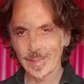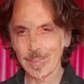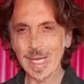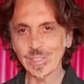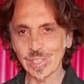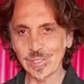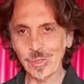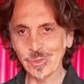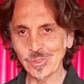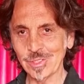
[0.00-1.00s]
Accetta
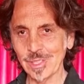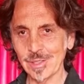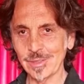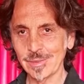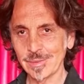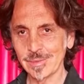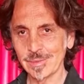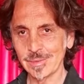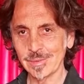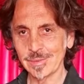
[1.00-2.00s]
il consiglio.
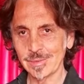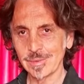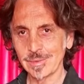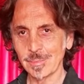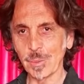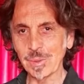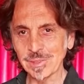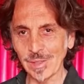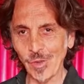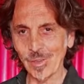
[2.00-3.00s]
Per
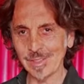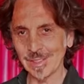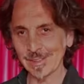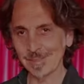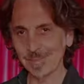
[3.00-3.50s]
questa volta.